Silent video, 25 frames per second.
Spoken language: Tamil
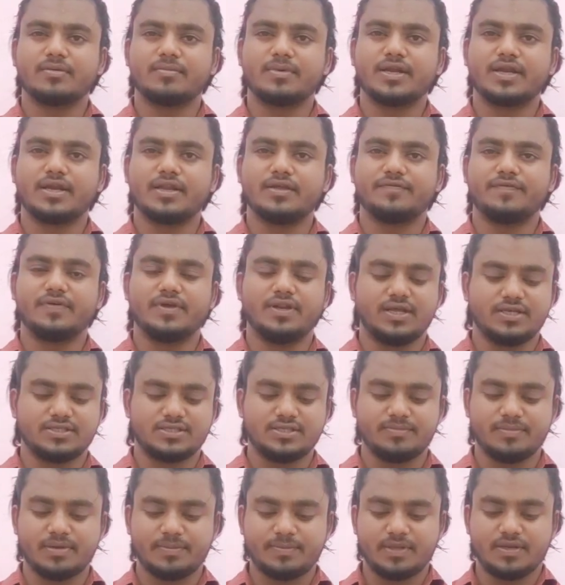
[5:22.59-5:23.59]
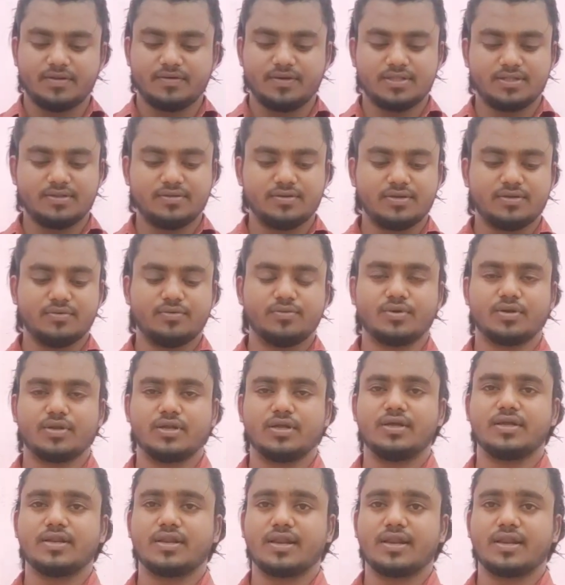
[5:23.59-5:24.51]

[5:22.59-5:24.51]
மாதிரி எனக்கு ஃபீல் ஆச்சு மேபி நான் வந்து ஒரு